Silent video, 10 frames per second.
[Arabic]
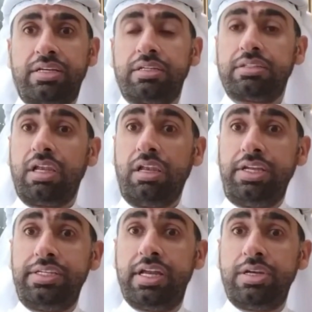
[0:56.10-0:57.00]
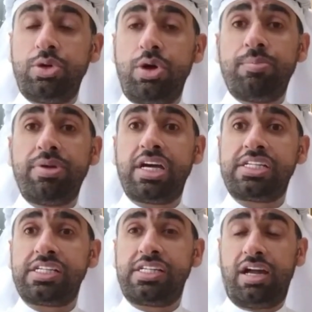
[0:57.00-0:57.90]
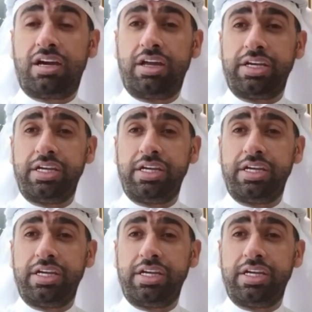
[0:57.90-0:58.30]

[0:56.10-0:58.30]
طلعتنا اليوم من أساس العقارية